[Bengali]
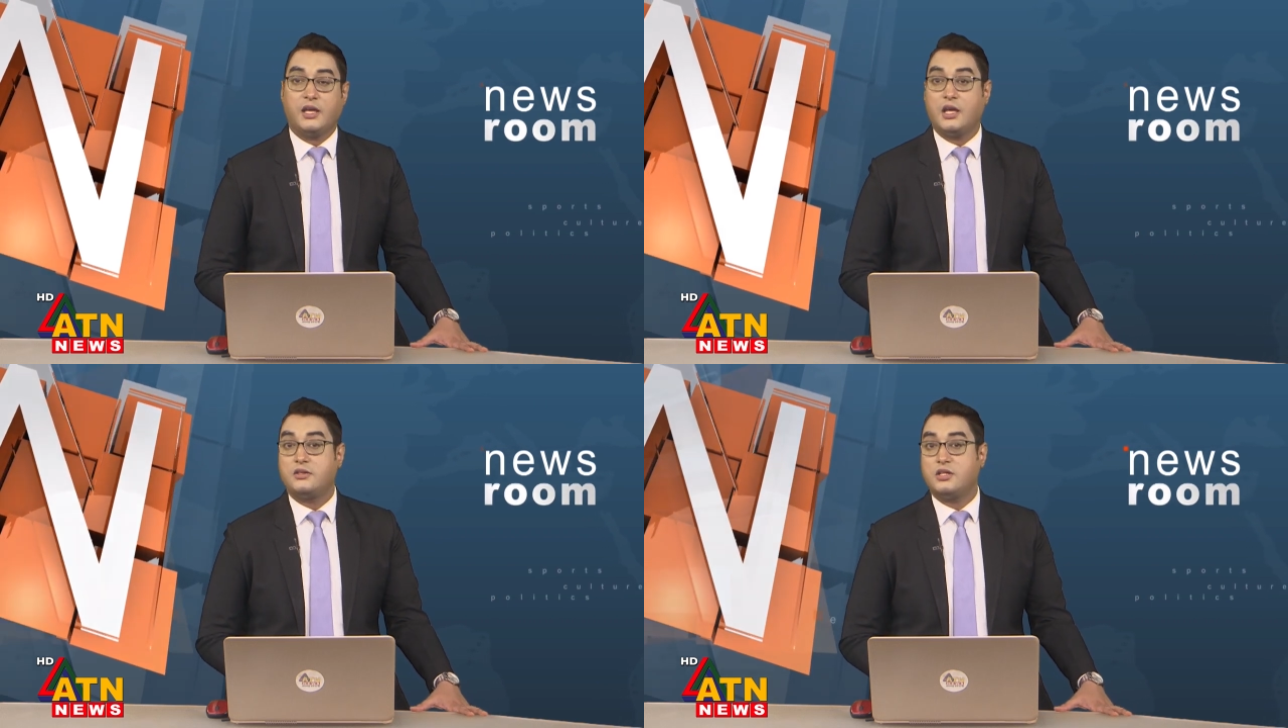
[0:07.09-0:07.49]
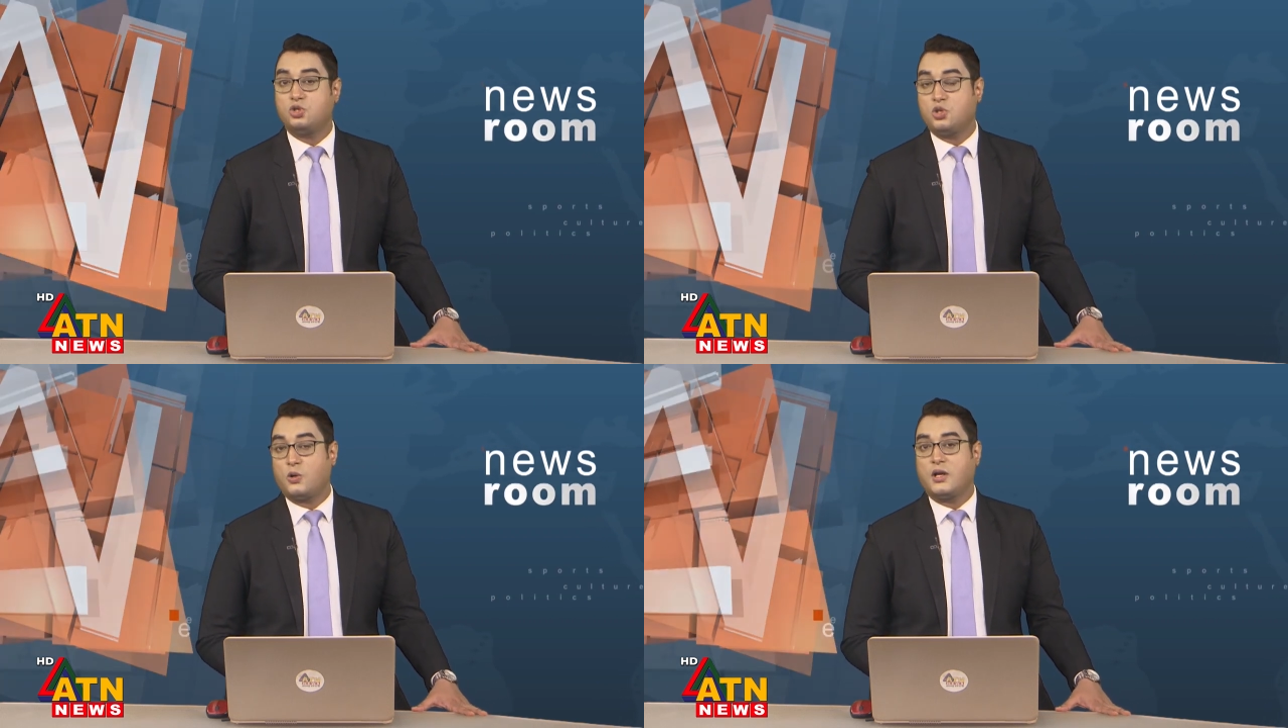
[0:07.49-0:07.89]
এক্ষেত্রে
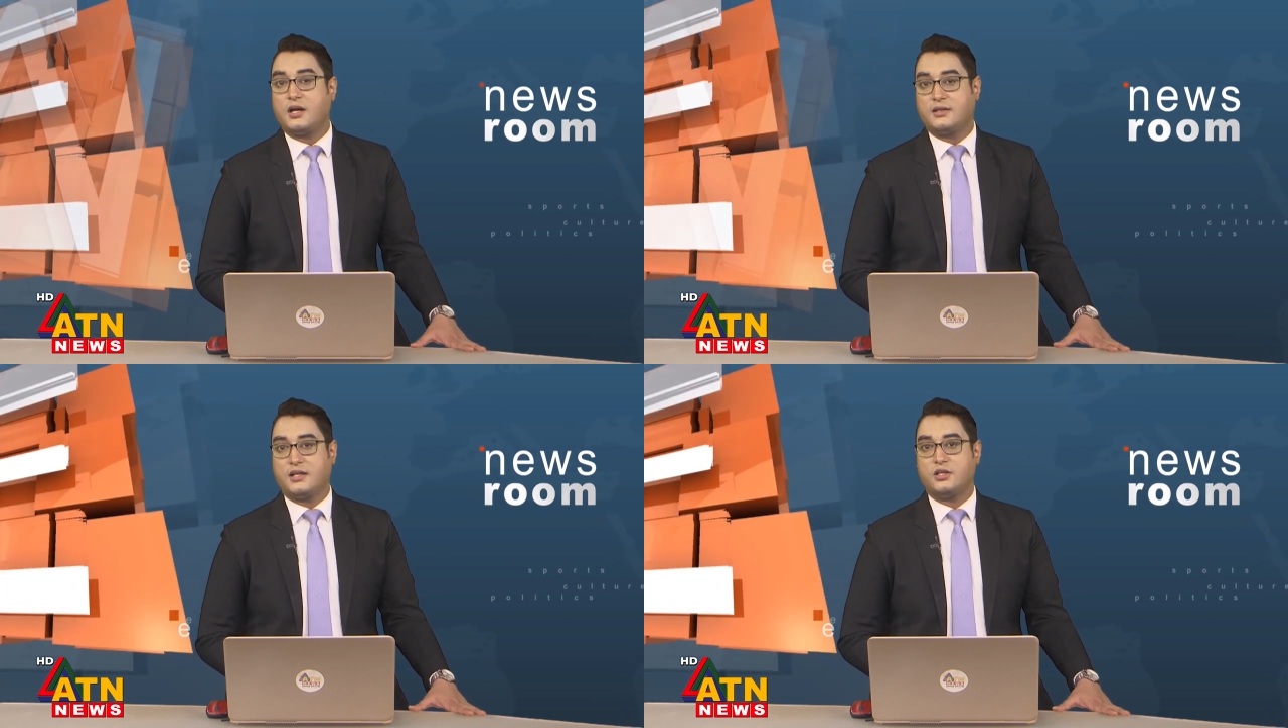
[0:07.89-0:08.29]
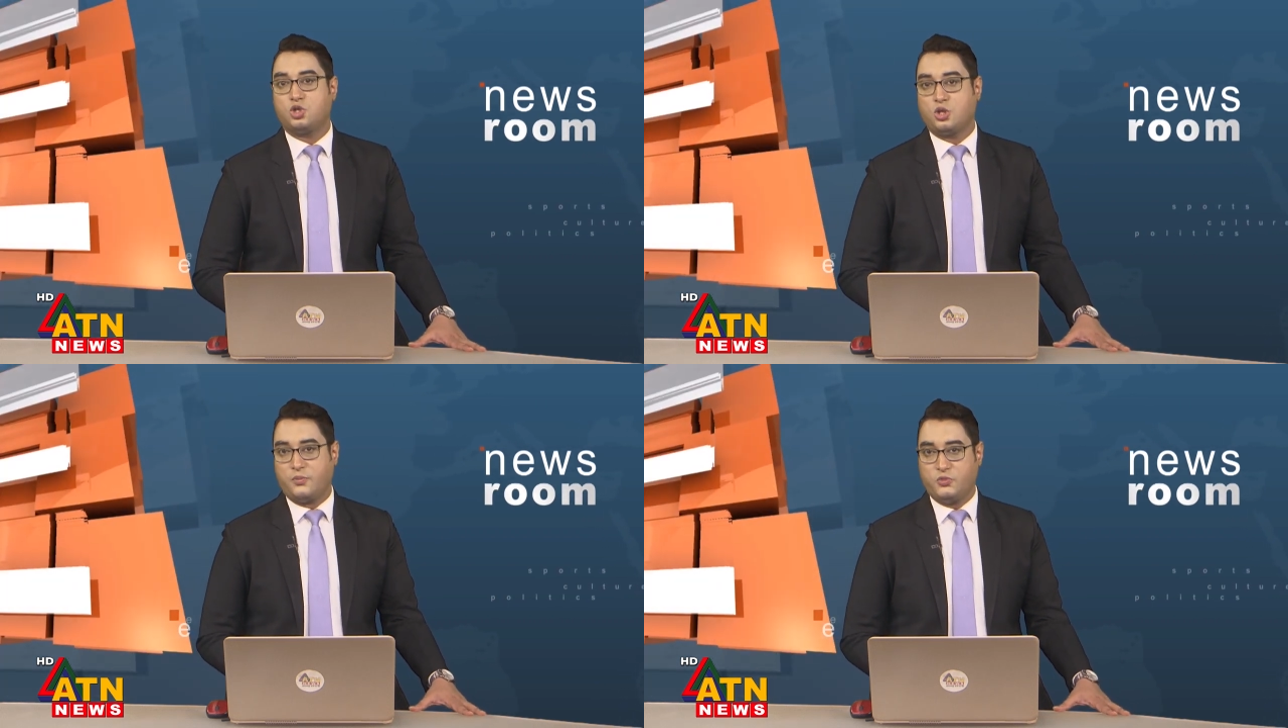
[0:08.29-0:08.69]
সরকার
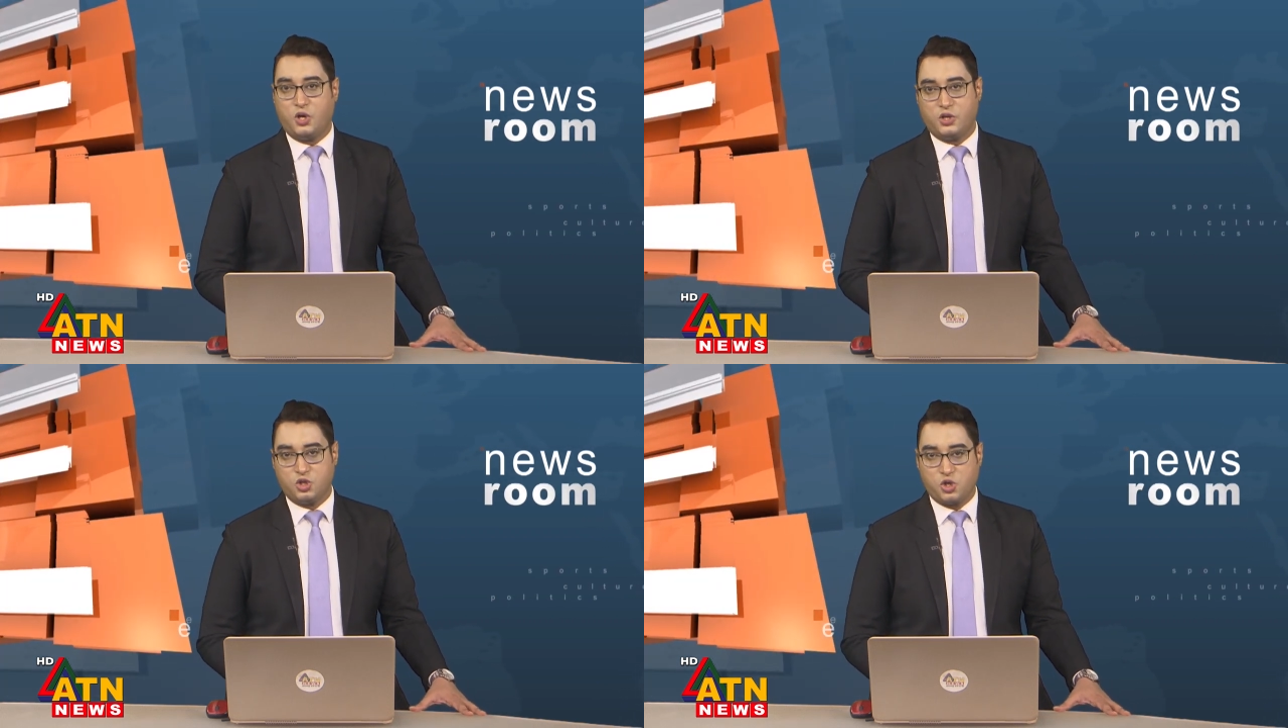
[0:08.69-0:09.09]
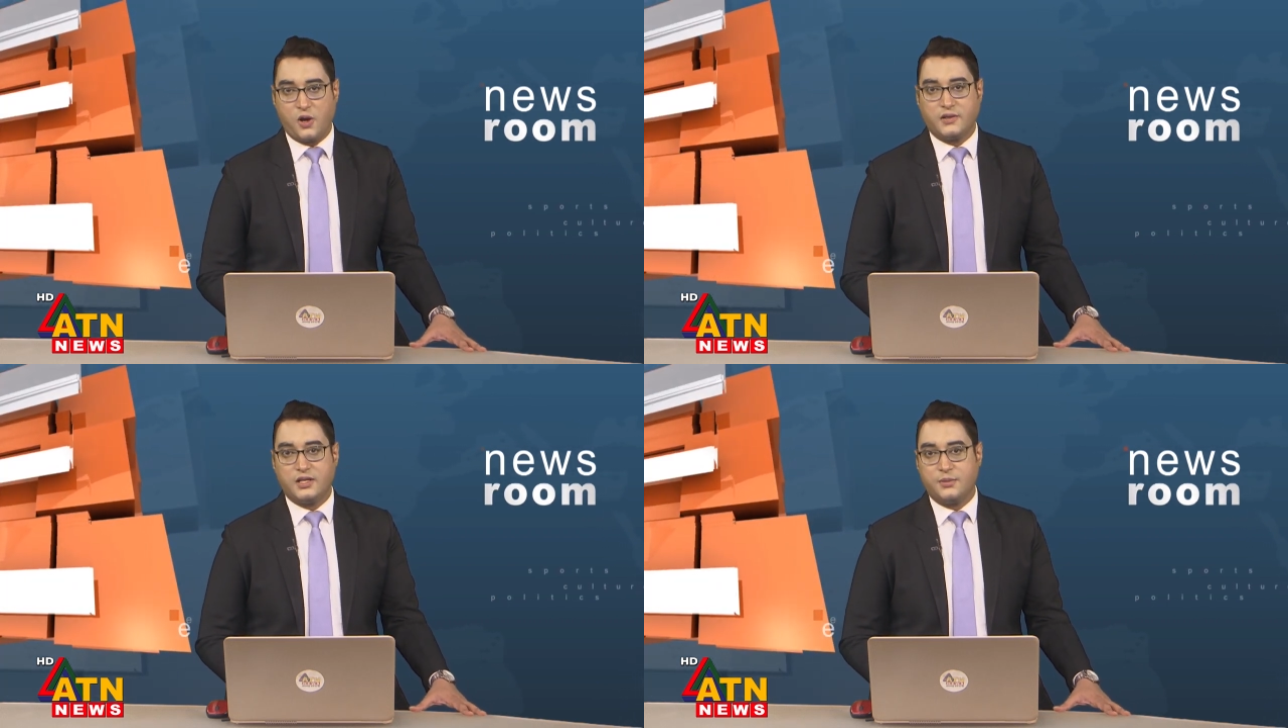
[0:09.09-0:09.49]
তাদের সব ধরনের
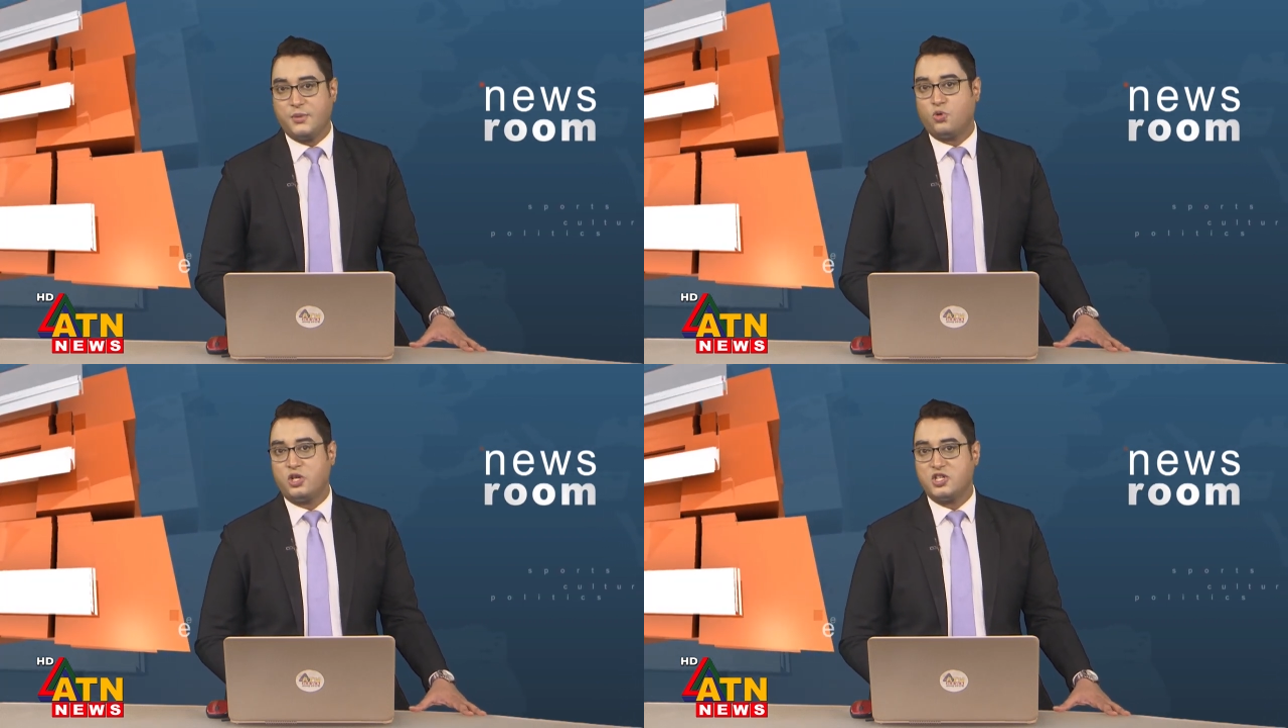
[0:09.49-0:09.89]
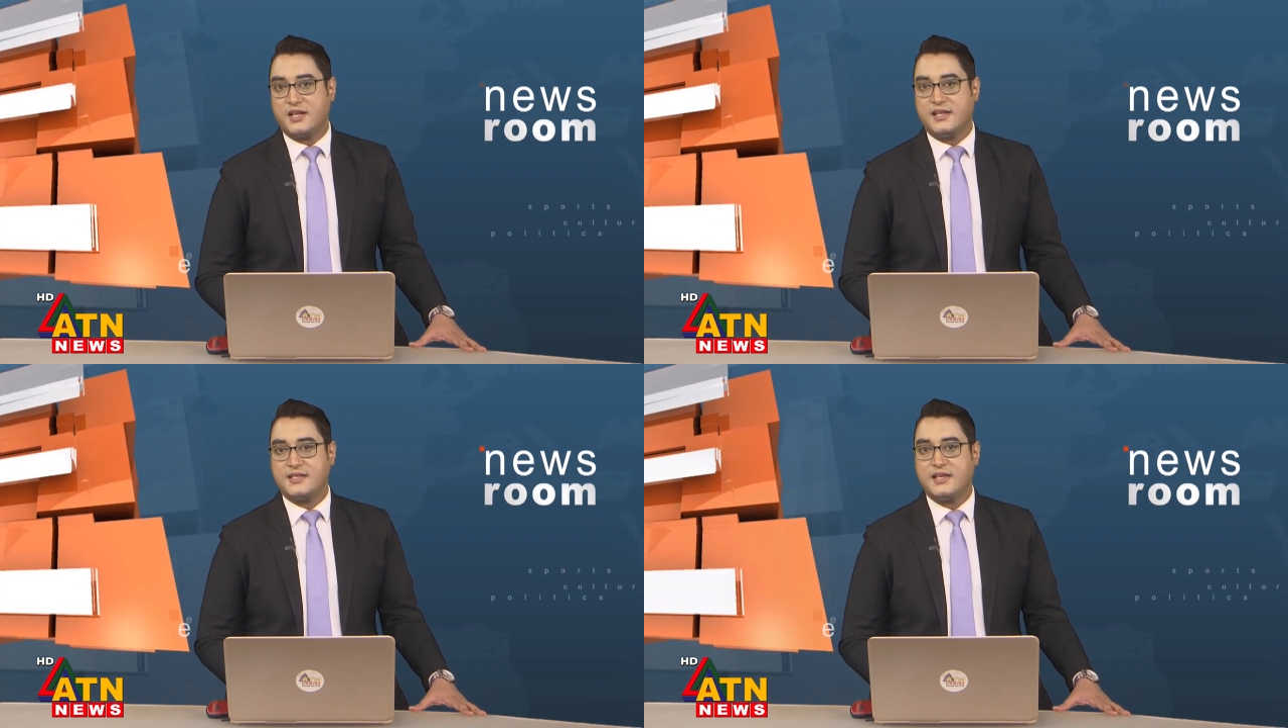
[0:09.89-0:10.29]
সহায়তা দেবে বলে
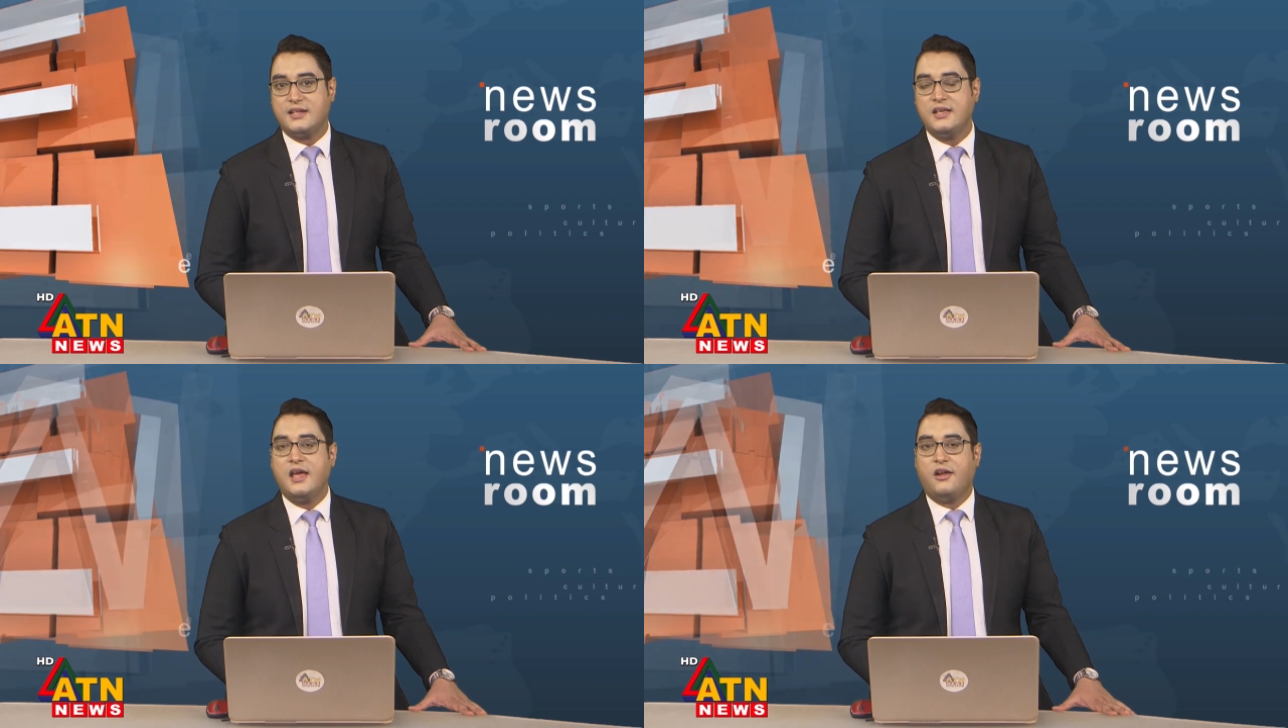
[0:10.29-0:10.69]
জানিয়েছেন